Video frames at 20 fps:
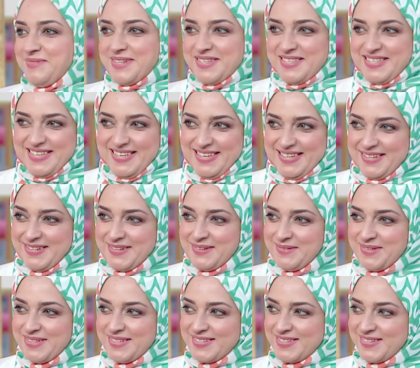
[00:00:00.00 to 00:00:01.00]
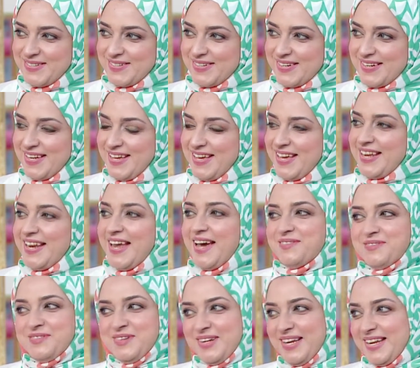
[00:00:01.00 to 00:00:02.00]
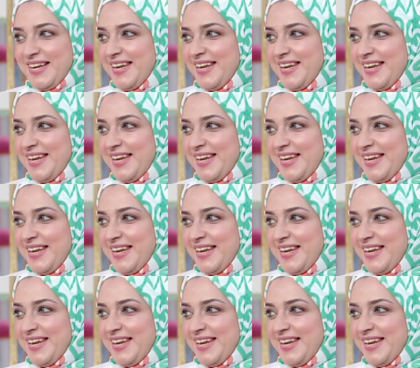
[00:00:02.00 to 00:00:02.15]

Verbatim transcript: ميرسي ازيك يا اميره عامله ايه الحمد لله